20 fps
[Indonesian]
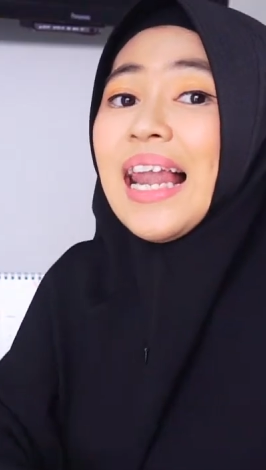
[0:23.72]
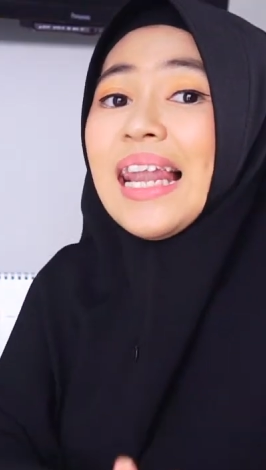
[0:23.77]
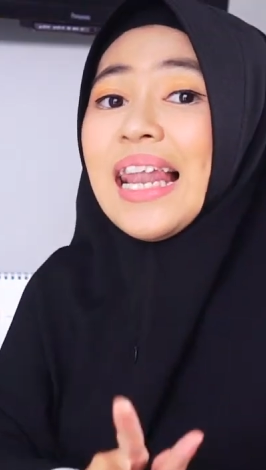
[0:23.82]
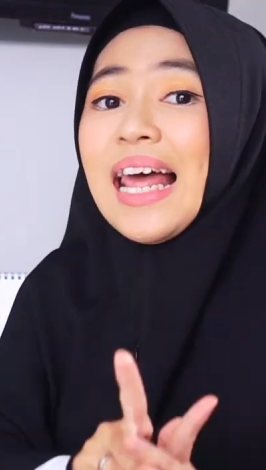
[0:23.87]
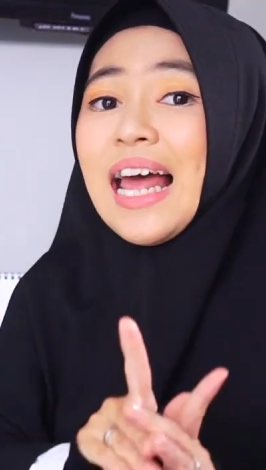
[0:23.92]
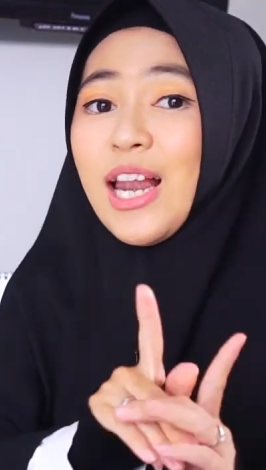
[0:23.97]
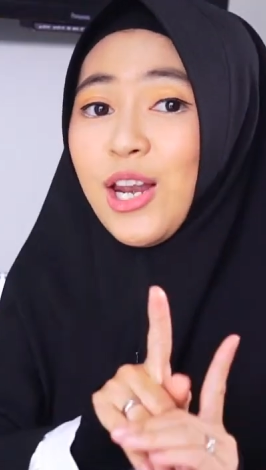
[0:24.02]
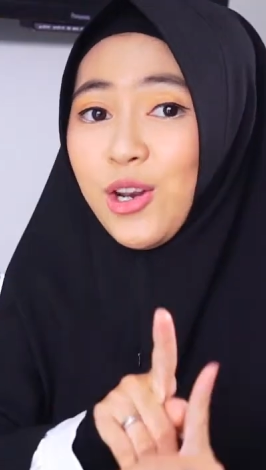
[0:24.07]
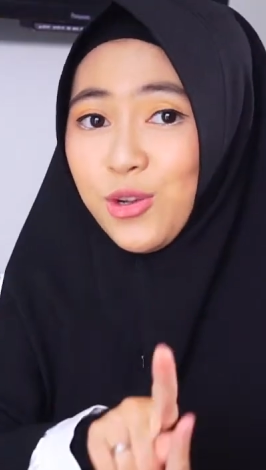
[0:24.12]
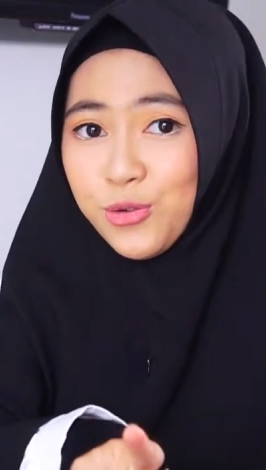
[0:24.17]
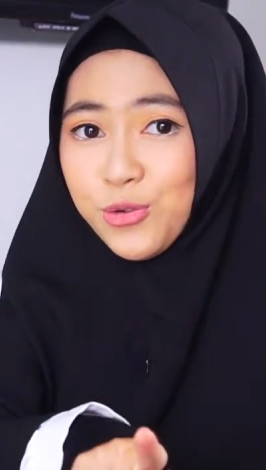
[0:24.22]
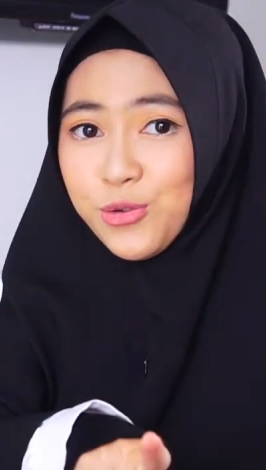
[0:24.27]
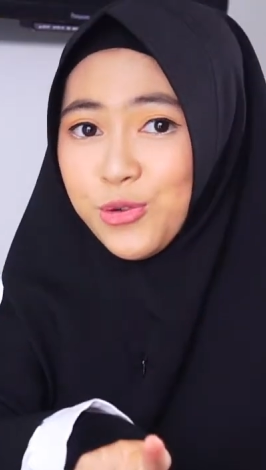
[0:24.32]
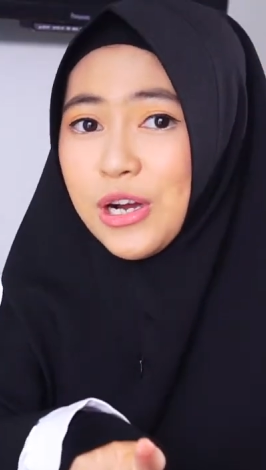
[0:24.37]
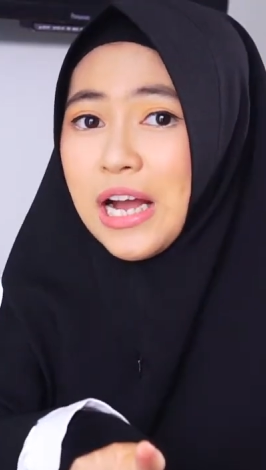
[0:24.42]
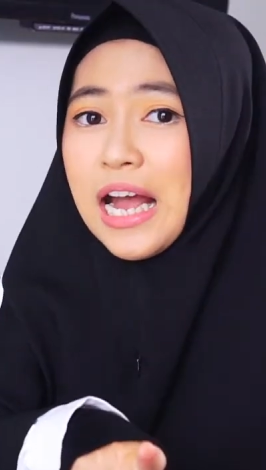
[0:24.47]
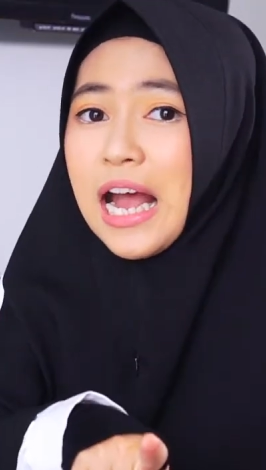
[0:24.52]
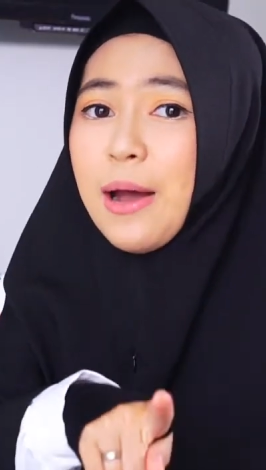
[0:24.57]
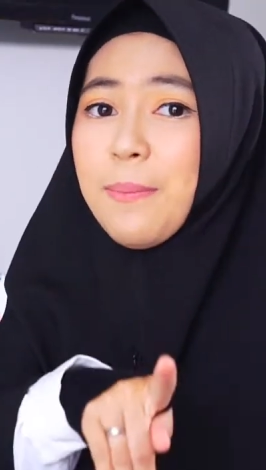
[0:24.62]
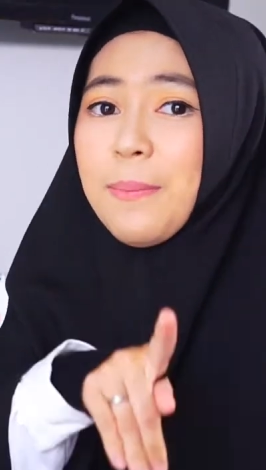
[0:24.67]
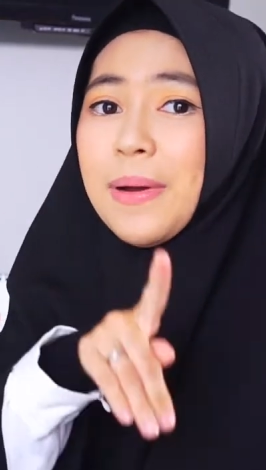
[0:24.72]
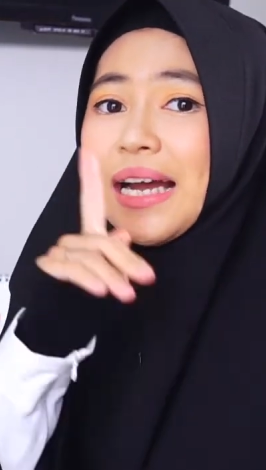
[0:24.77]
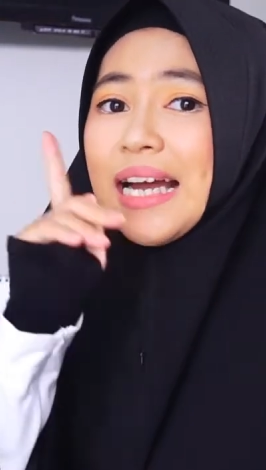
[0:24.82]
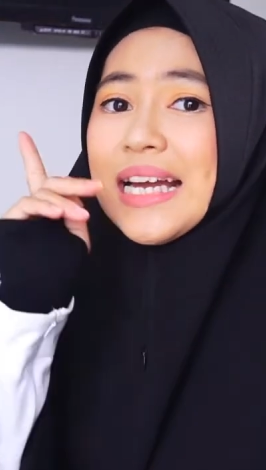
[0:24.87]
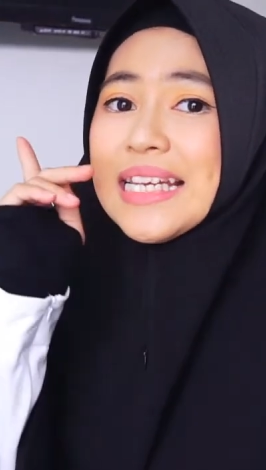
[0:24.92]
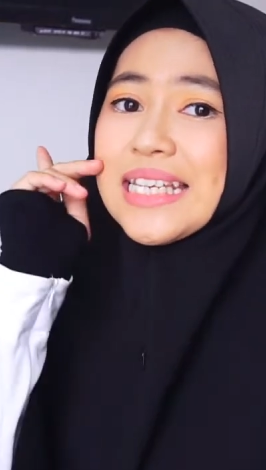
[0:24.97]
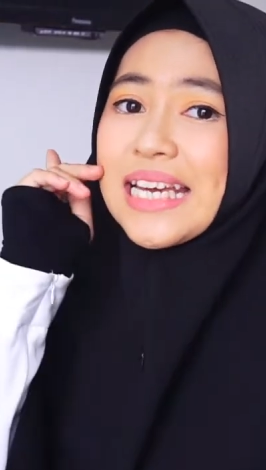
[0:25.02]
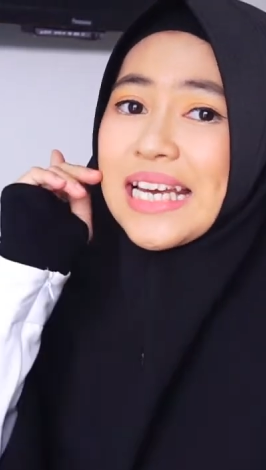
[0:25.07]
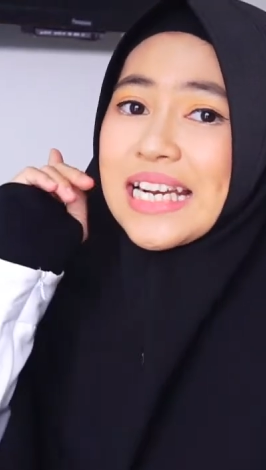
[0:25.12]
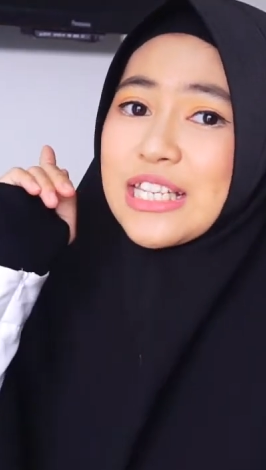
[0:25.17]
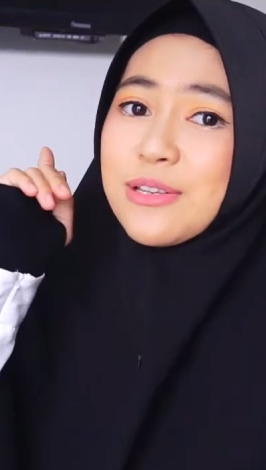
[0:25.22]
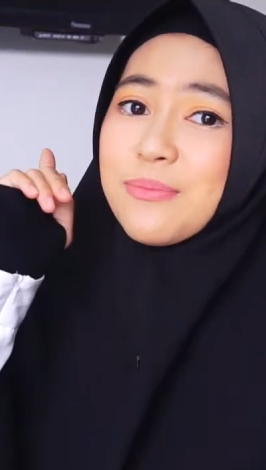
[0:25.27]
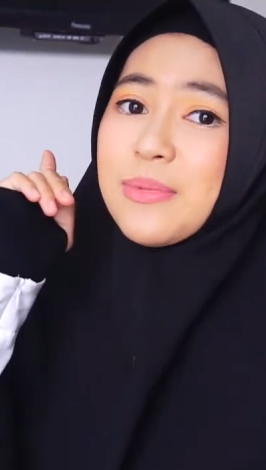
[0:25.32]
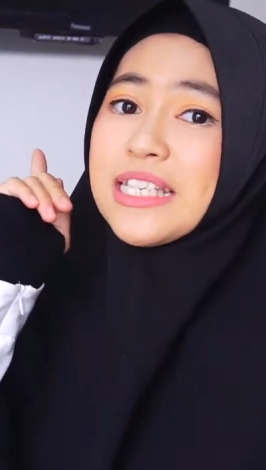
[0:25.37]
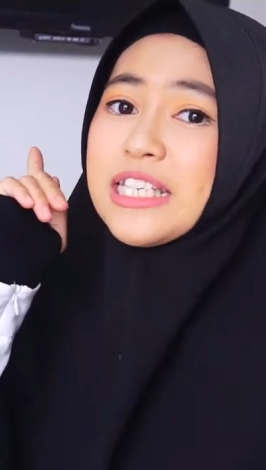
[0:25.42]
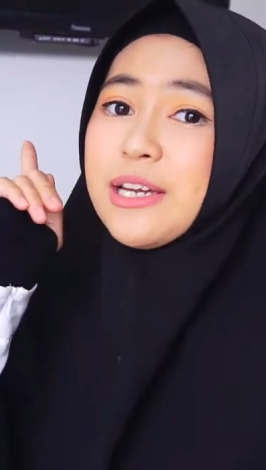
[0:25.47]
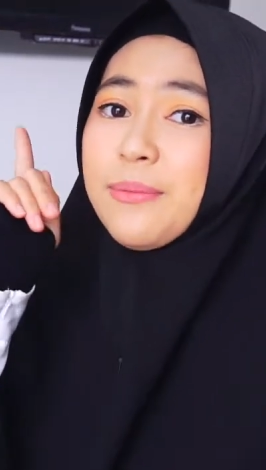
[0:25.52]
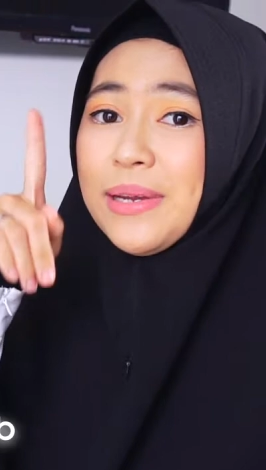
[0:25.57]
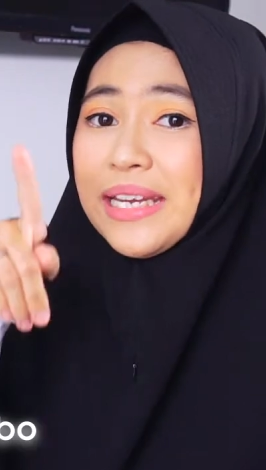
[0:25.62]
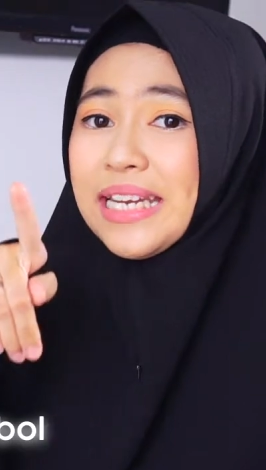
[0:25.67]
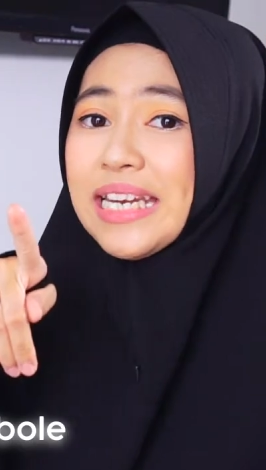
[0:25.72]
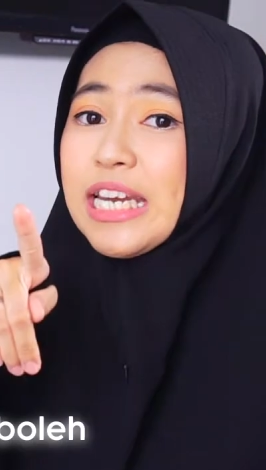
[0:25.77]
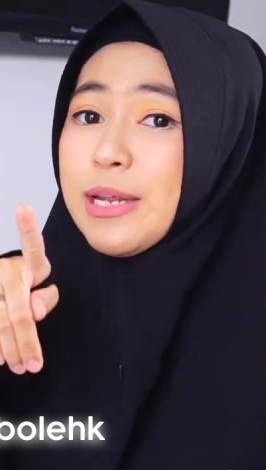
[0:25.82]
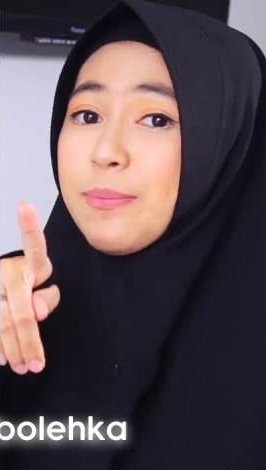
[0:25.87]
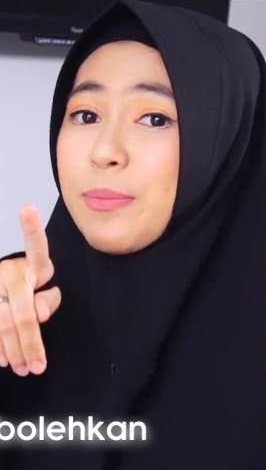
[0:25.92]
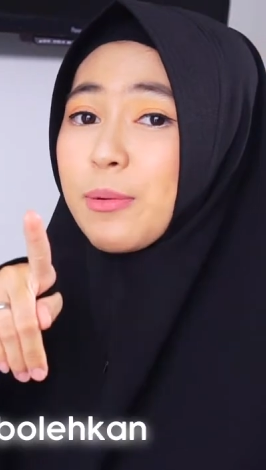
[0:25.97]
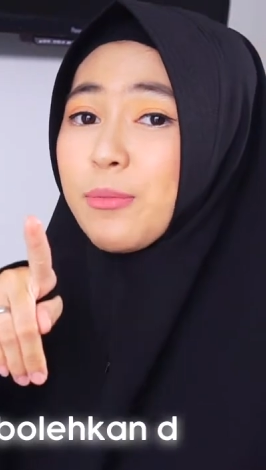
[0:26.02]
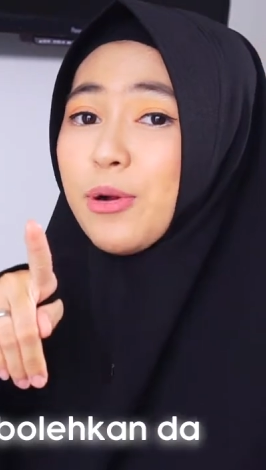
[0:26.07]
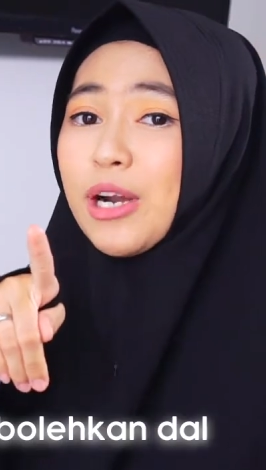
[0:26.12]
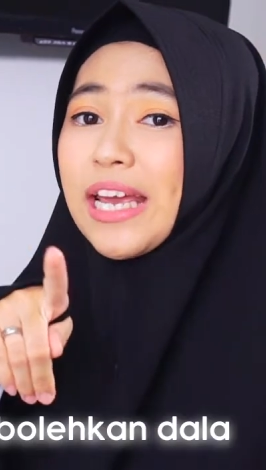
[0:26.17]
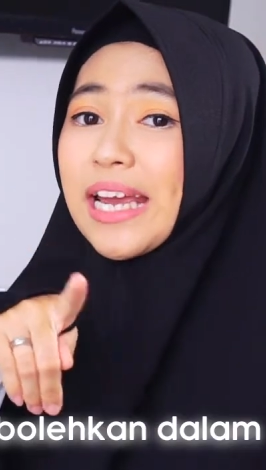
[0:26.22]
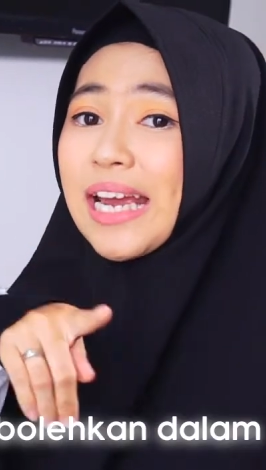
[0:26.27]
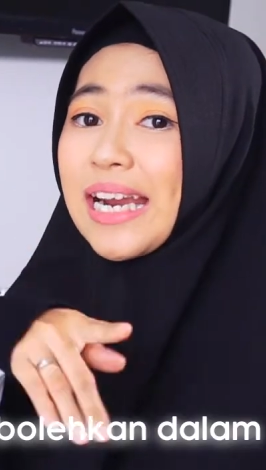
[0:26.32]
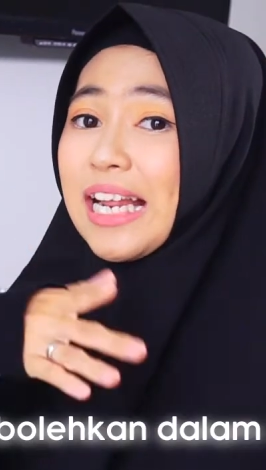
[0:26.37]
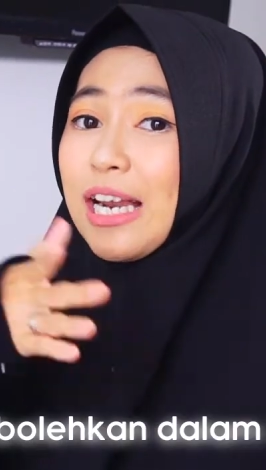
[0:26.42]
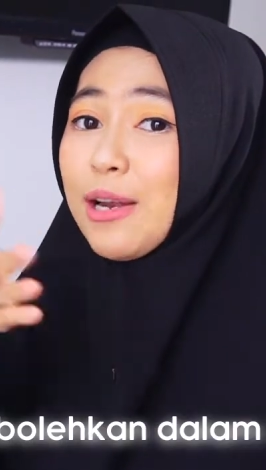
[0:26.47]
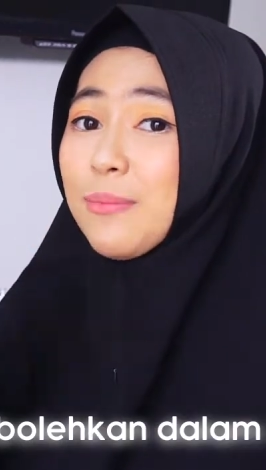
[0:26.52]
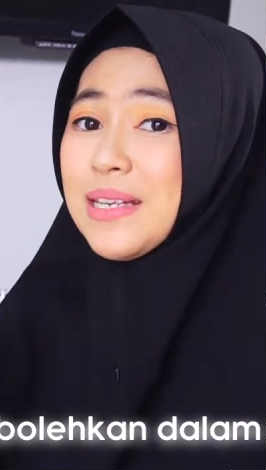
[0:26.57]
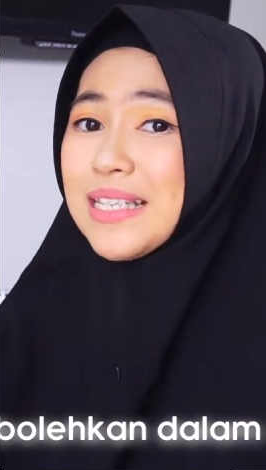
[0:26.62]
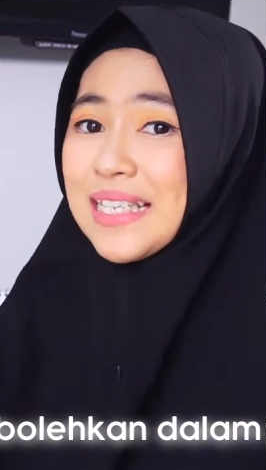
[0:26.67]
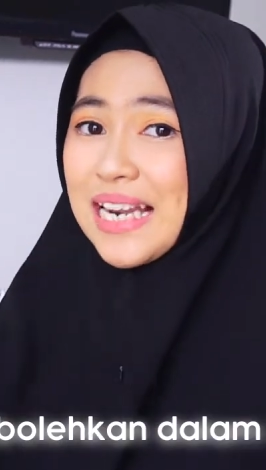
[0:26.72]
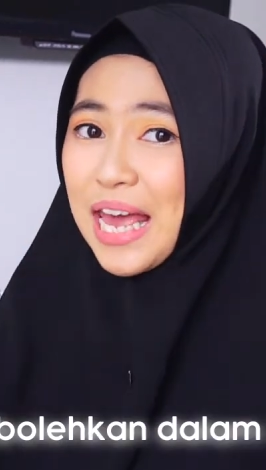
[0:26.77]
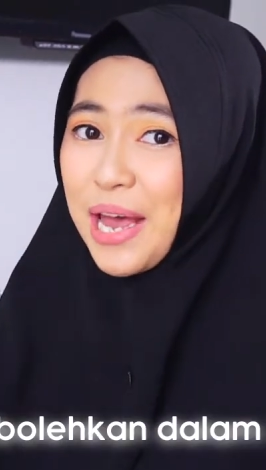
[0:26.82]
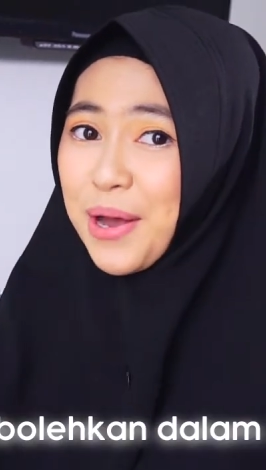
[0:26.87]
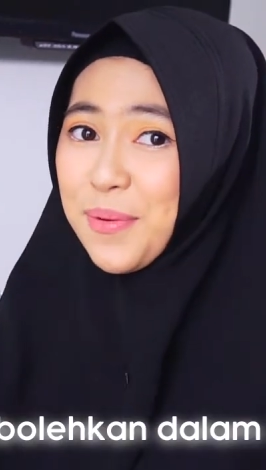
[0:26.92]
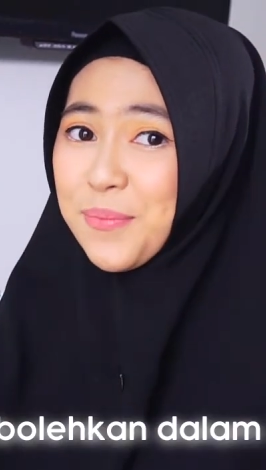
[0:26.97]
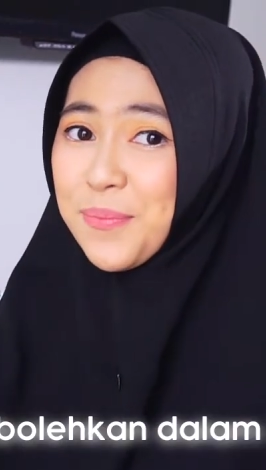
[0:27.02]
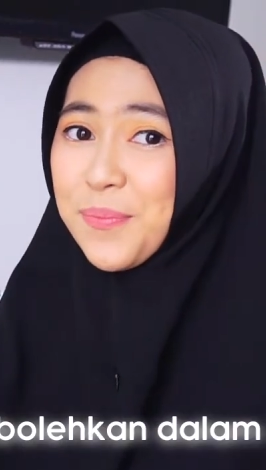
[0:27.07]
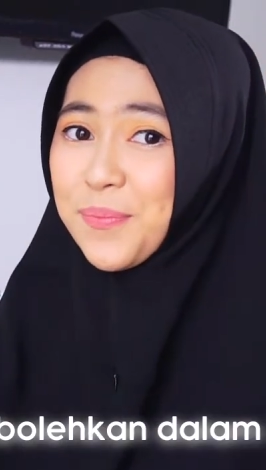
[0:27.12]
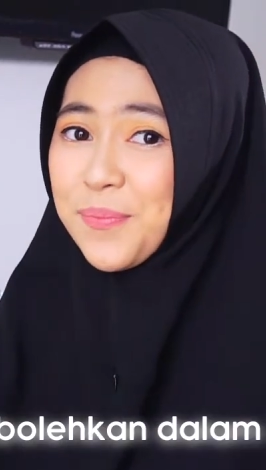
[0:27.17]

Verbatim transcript: Lalu, apakah cara semacam ini diperbolehkan dalam Islam?